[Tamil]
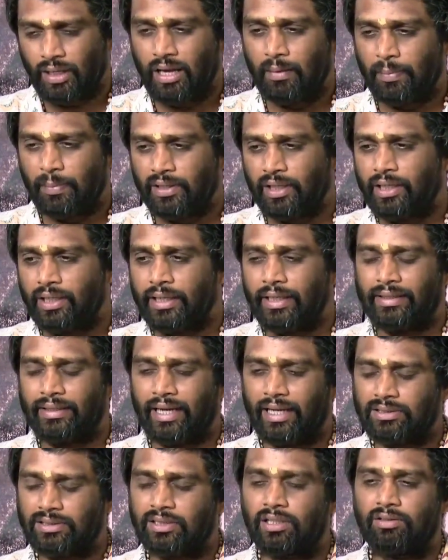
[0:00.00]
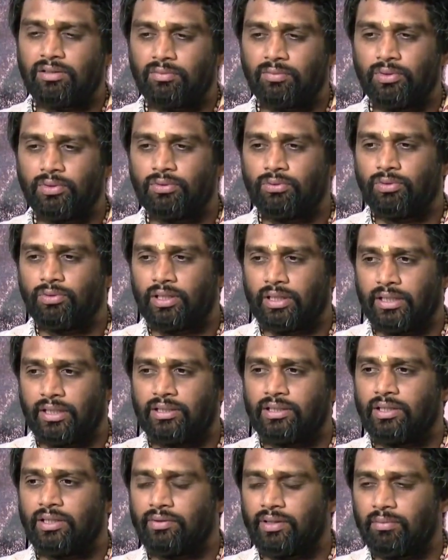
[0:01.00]
அப்போ தான் நீங்கள் டேக்ஸ் கட்டும்போது உங்களுக்கு
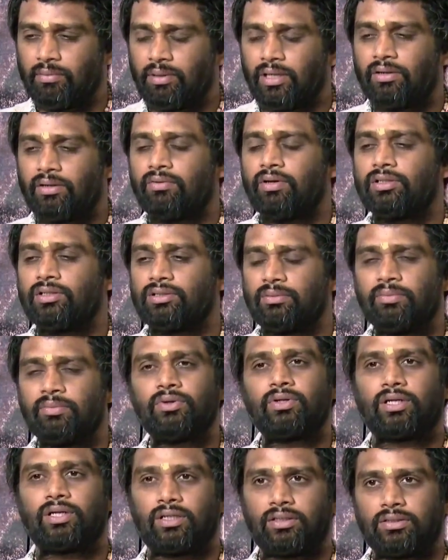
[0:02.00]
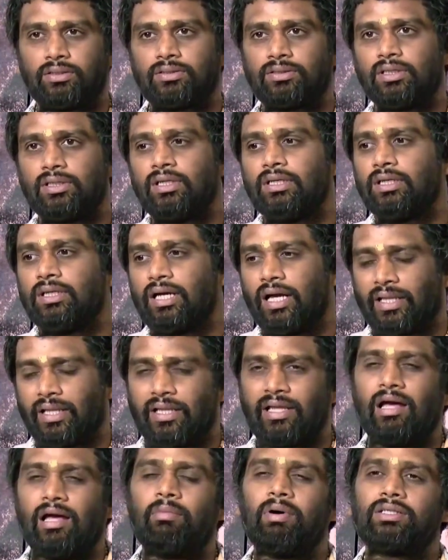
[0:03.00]
எந்த விதமான வருத்தமும் இருக்காது அதை
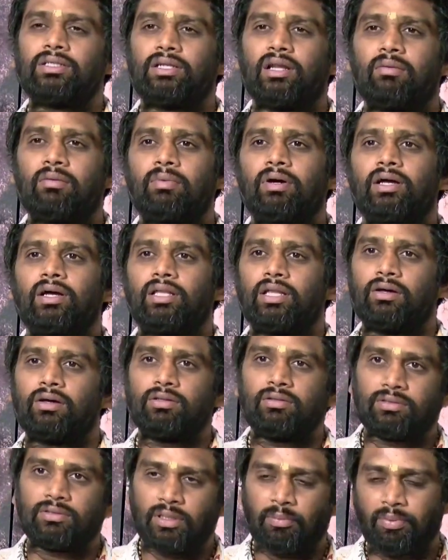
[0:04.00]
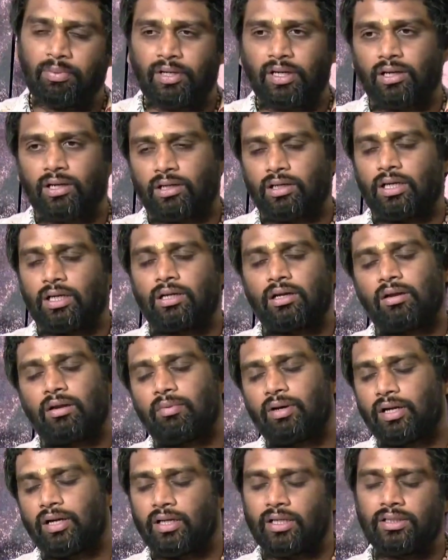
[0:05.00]
ஏமாற்றலாமா ஏதாவது தப்பு கணக்கு
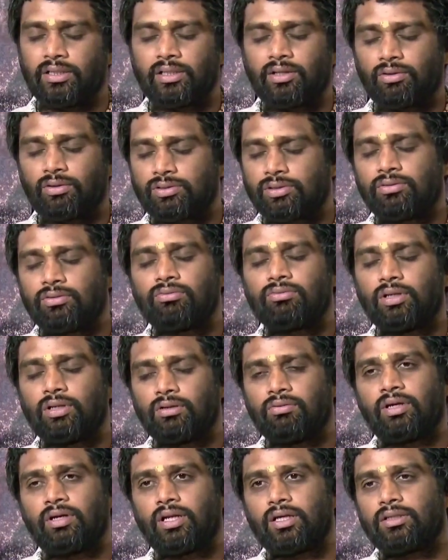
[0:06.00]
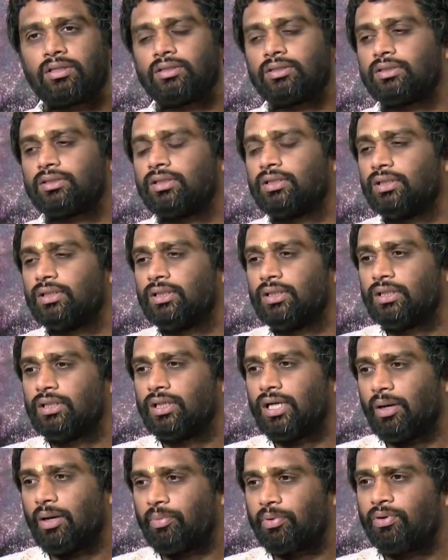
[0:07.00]
காட்டலாமான்ற எந்த யோசனையும் உங்களுக்கு வராது
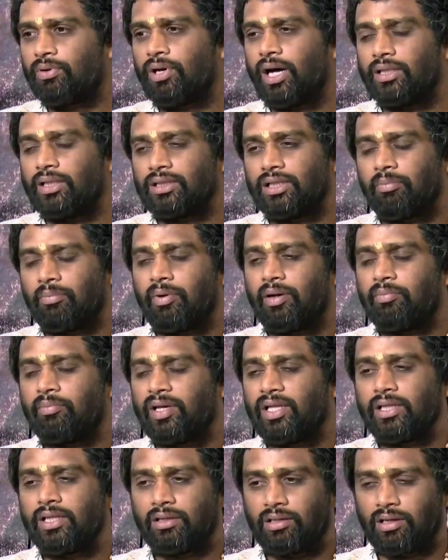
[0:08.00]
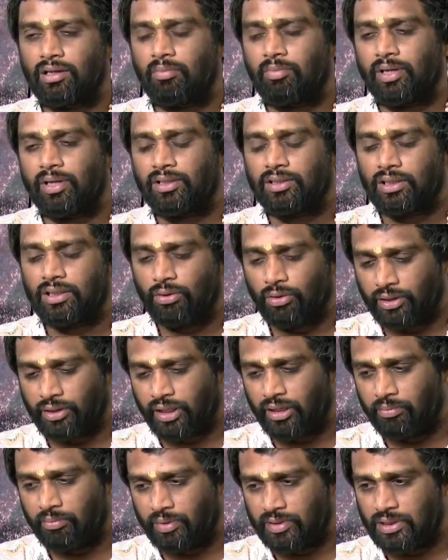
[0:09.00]
அப்புறம் அந்த பண் மீதி இருக்கிற பணத்தில் ஒரு
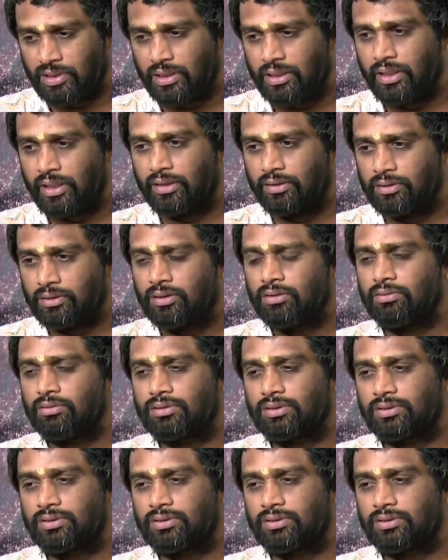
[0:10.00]
டென் பர்சன்ட் எடுத்து